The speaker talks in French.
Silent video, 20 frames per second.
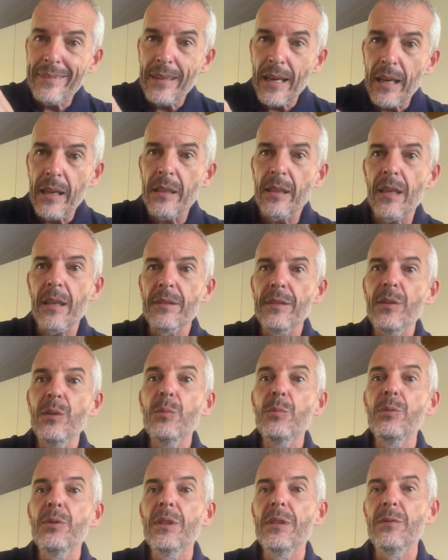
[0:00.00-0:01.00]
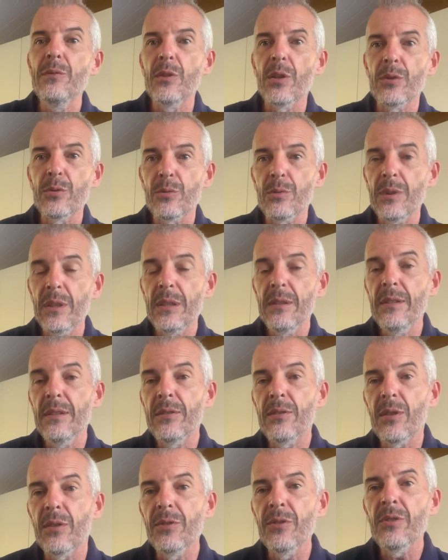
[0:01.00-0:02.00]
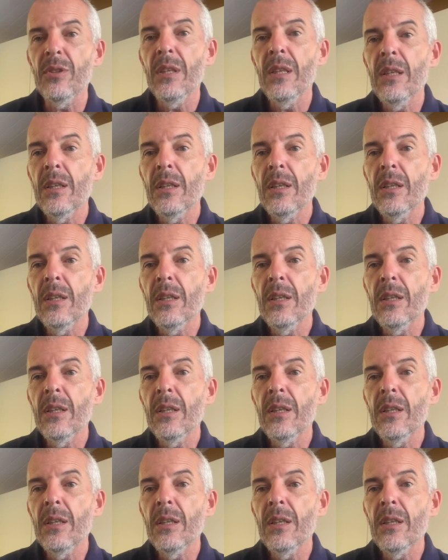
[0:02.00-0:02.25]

incarner le bouddhisme dans son existence,